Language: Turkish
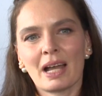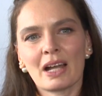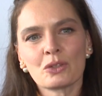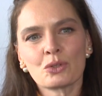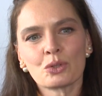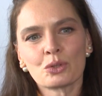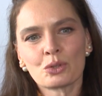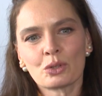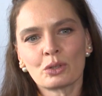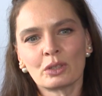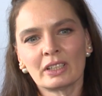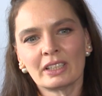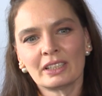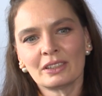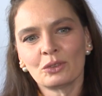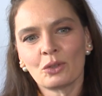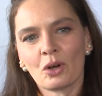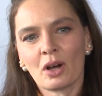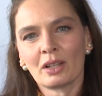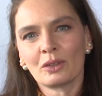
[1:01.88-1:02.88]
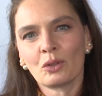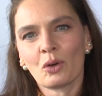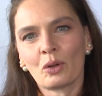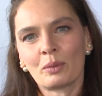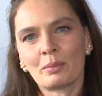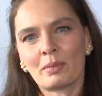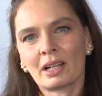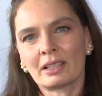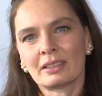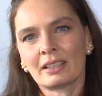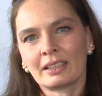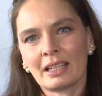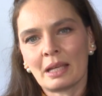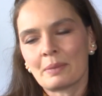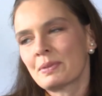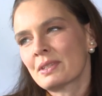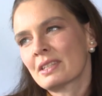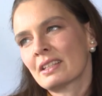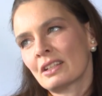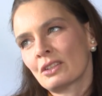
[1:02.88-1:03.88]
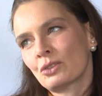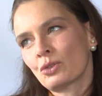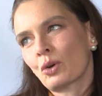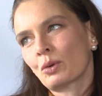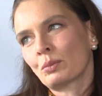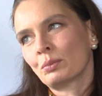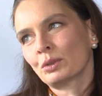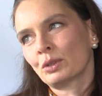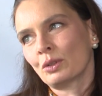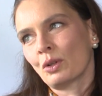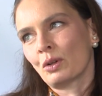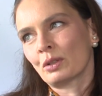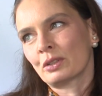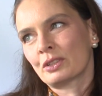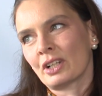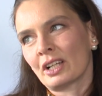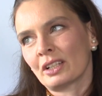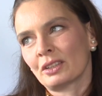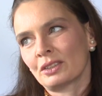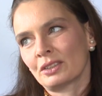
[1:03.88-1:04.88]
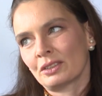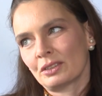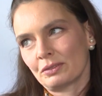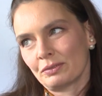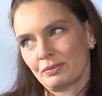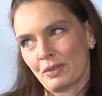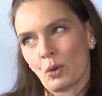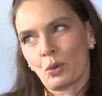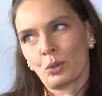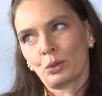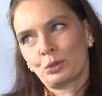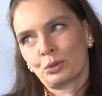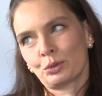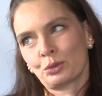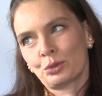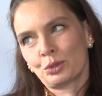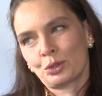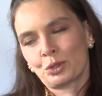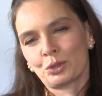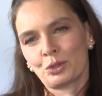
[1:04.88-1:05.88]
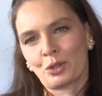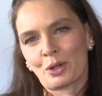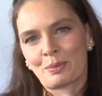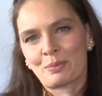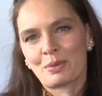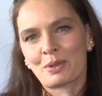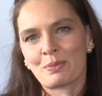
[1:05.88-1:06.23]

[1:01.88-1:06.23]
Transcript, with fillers: Ben çocukların doğada olmaktan hepsinin çok mutlu olacağını da olduğunu düşünüyorum.